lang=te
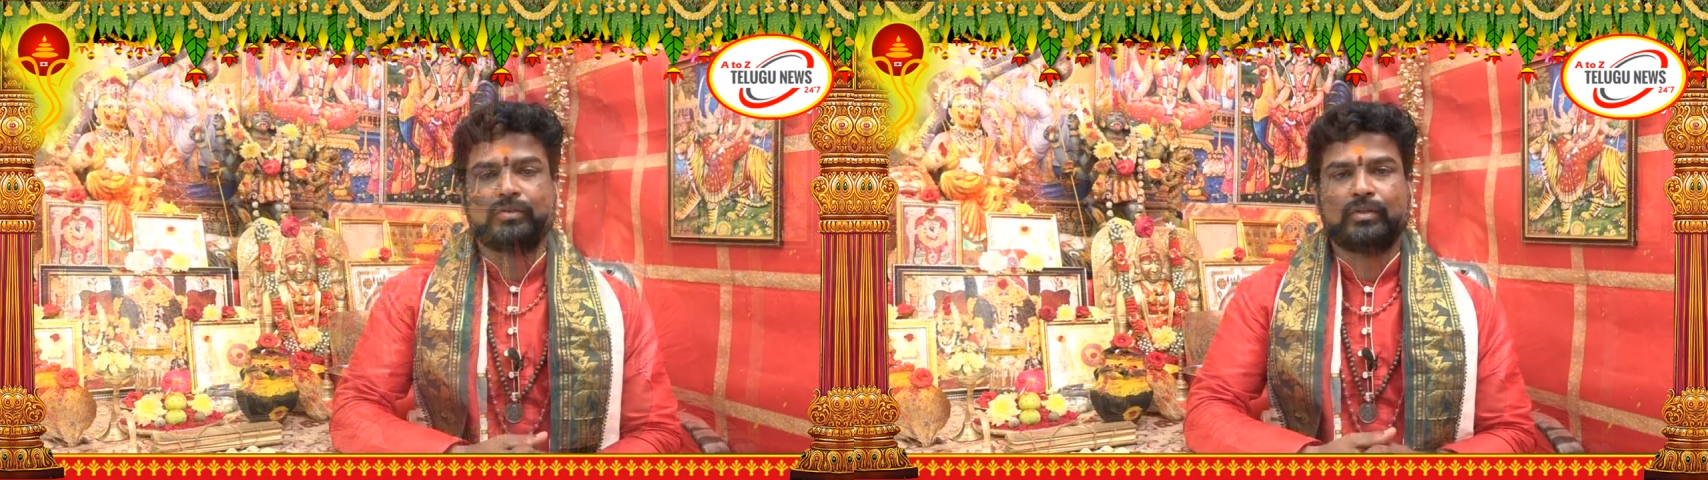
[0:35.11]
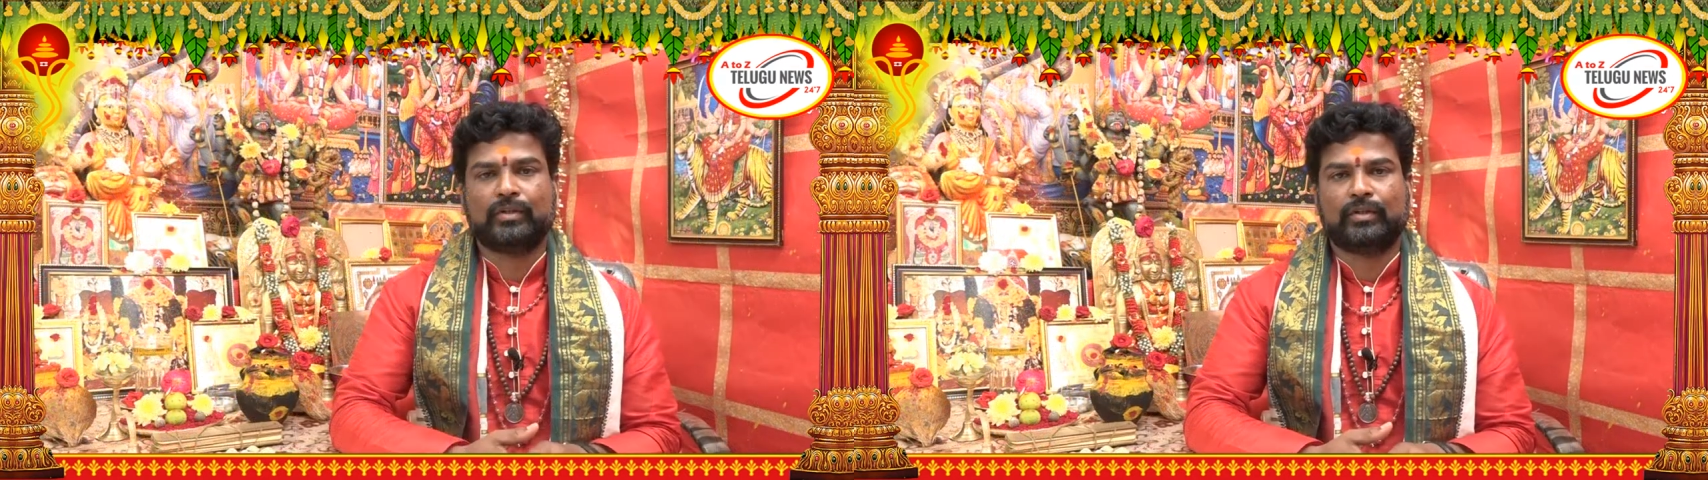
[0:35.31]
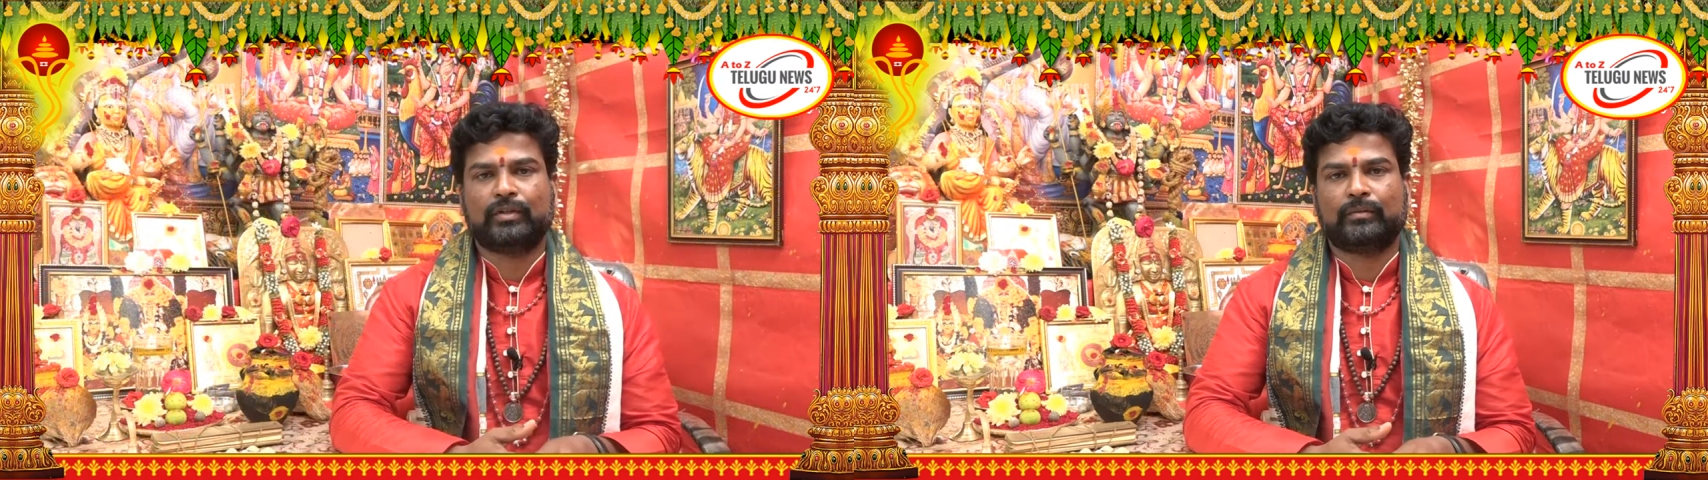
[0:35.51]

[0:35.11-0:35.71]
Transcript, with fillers: రోజుల్లో